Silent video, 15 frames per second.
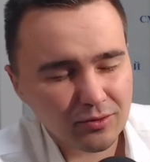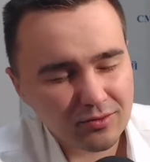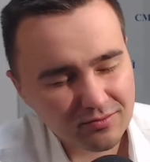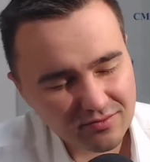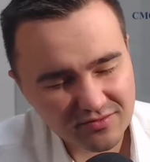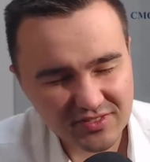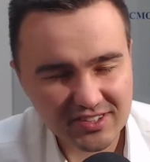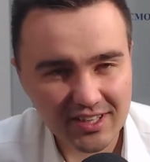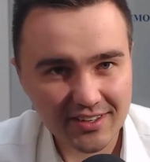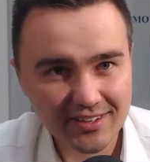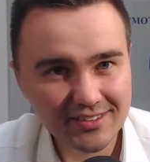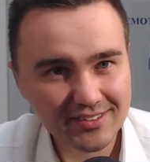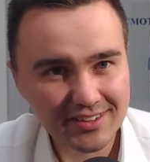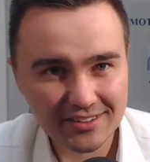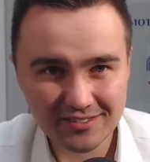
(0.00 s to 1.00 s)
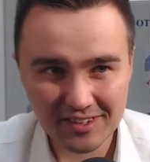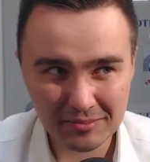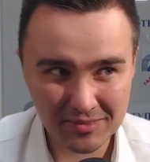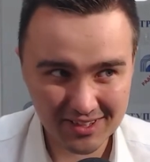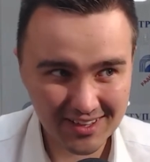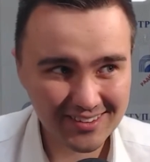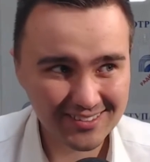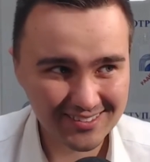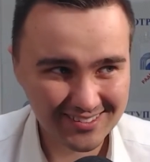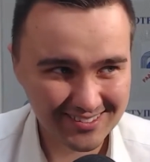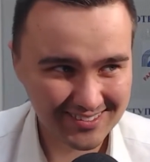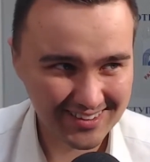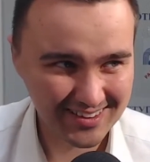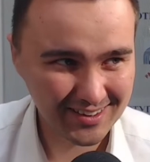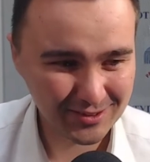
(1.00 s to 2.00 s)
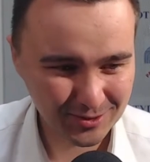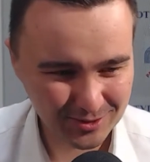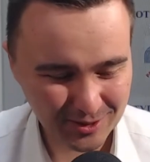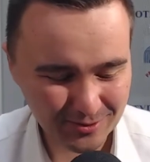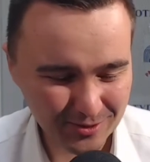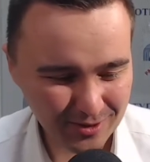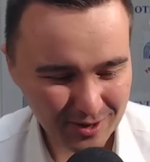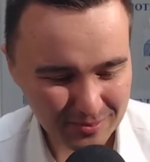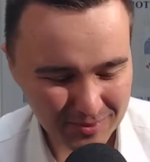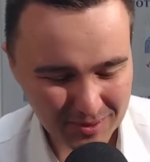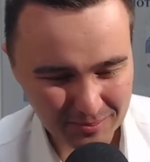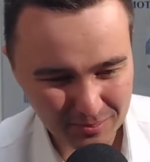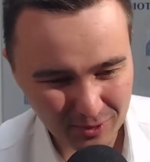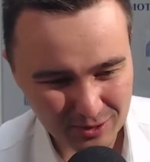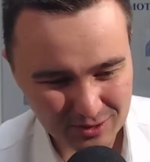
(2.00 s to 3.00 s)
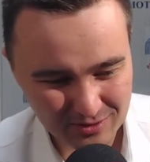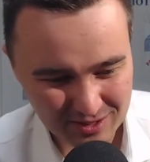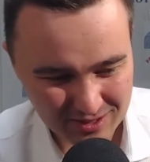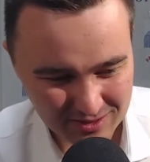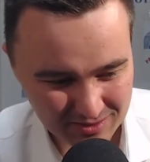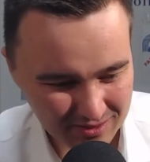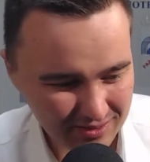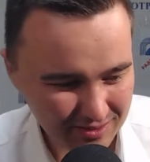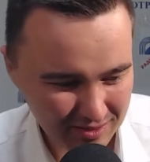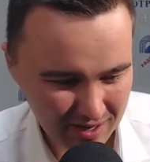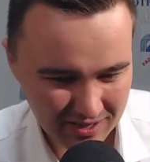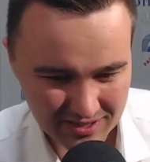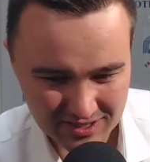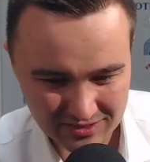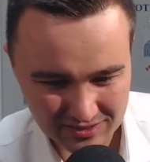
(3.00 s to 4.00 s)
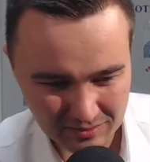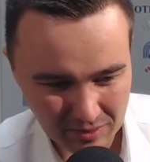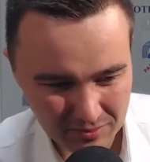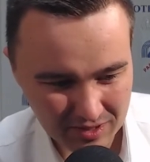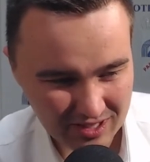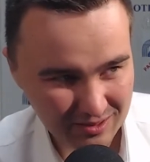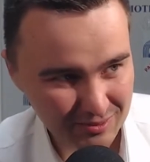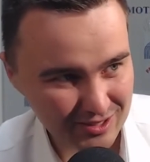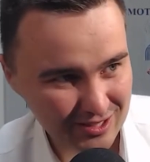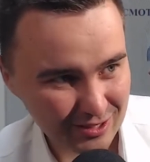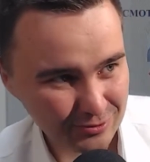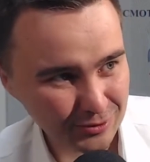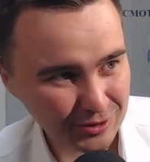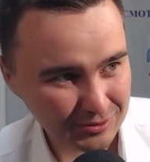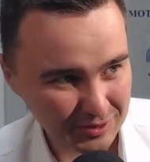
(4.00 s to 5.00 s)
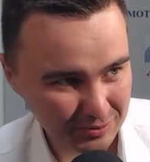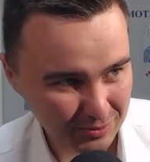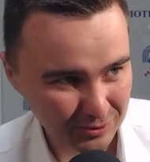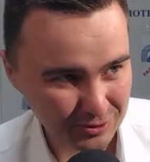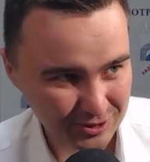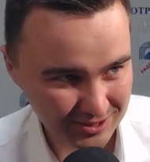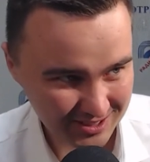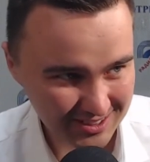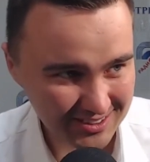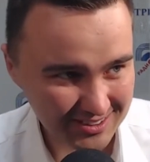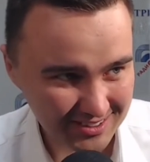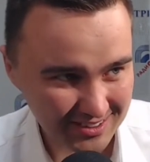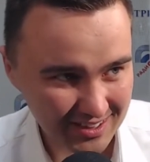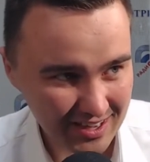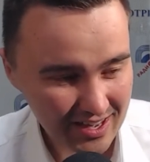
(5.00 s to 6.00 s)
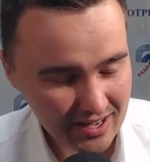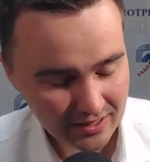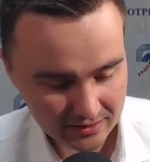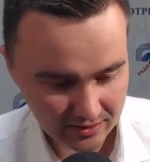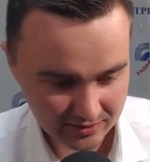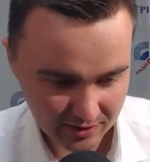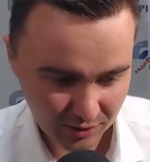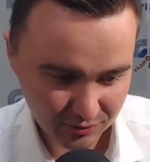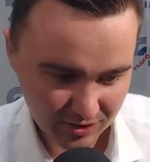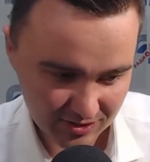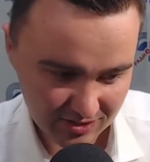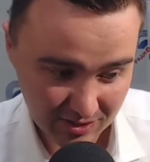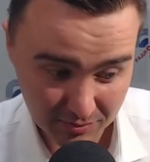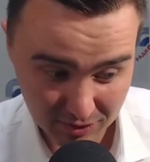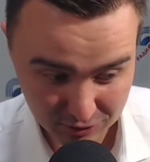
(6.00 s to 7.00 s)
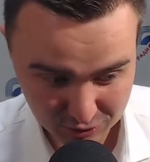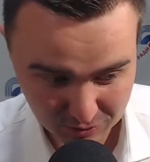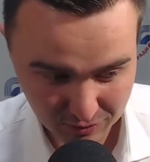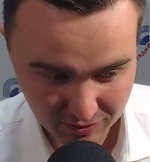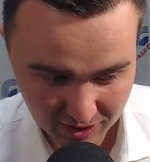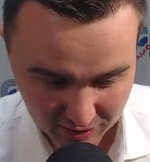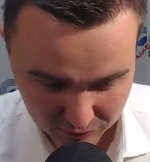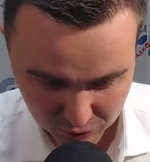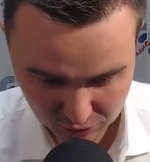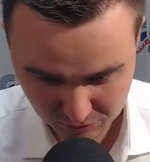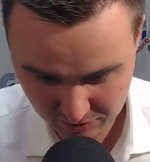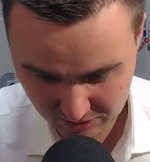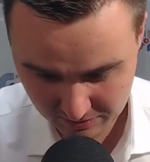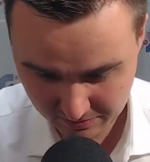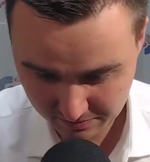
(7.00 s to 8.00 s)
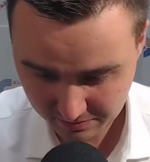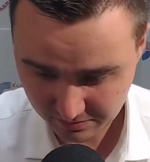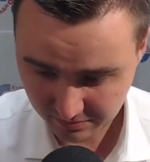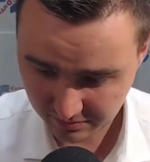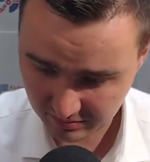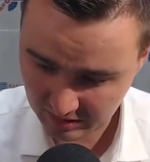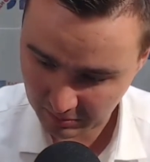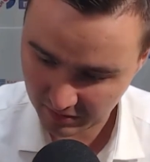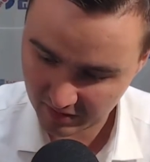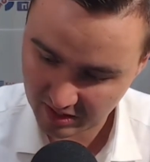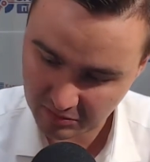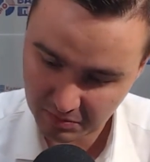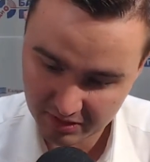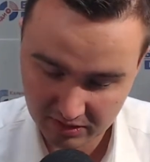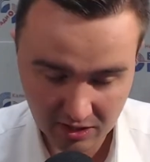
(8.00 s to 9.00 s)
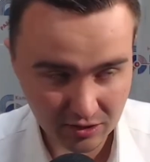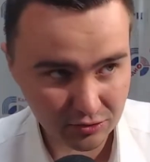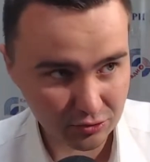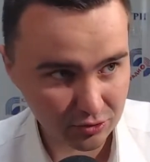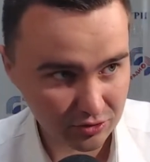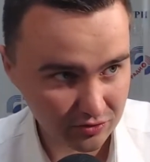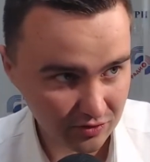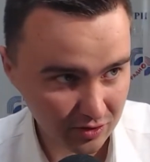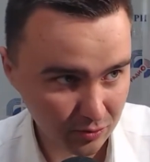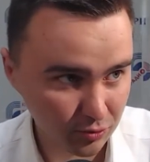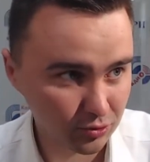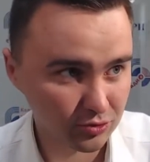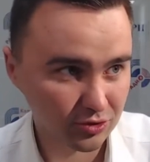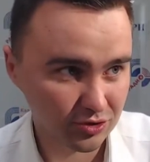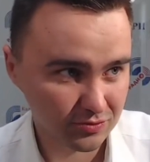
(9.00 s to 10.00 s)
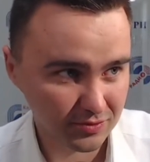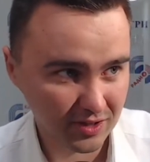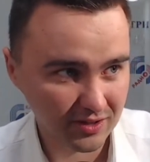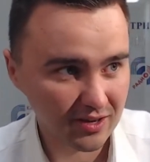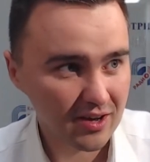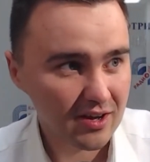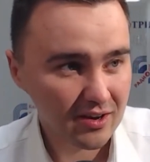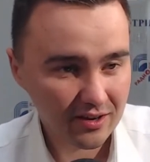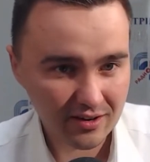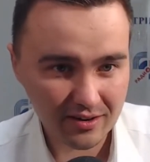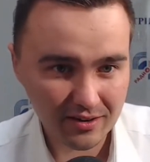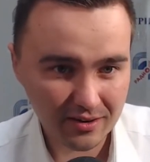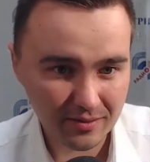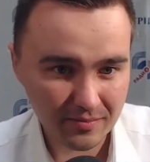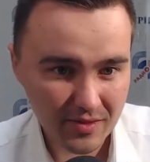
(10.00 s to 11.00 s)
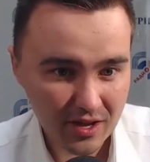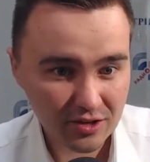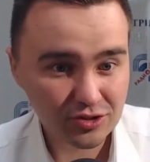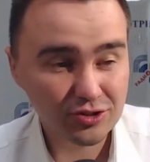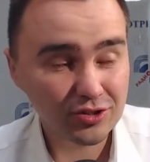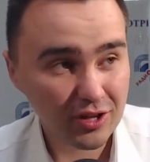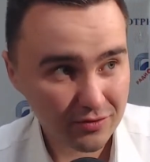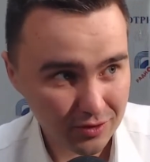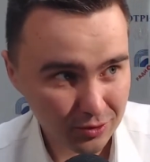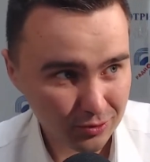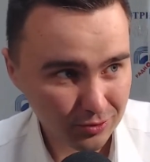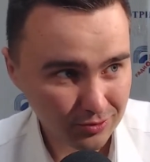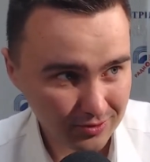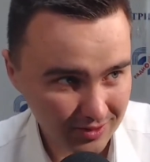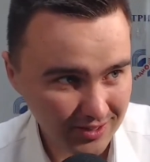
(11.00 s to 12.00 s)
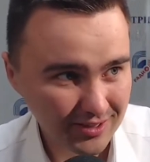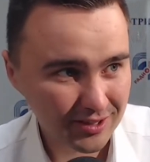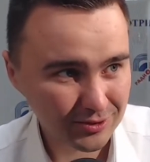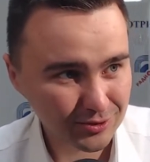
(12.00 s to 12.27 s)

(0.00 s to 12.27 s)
ну, в старинные времена, да, до того, как мы пользовались э, активно мобильными телефонами и прочей техникой, тогда у нас не было особых вариантов, нужно было направлять претензию своему, скажем так, э, человеку, да,